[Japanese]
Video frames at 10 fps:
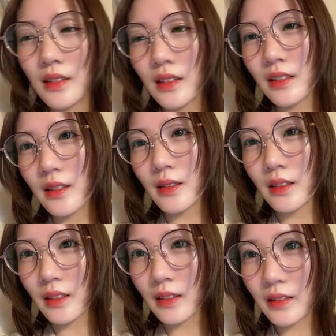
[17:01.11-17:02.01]
大好
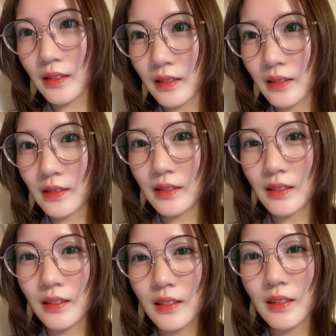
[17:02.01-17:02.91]
き
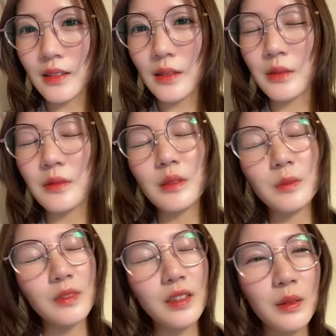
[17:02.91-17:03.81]
すごい
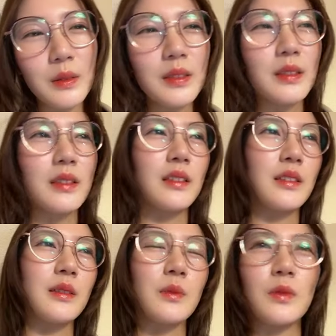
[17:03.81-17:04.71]
もう楽しかった
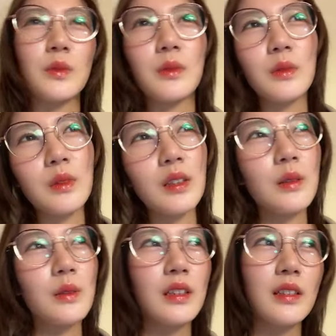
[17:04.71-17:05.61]
ですもうあ
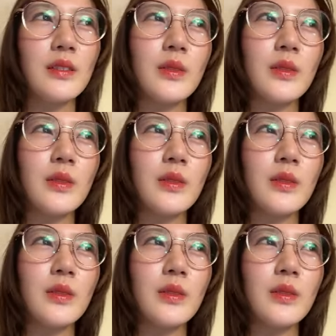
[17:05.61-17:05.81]
の日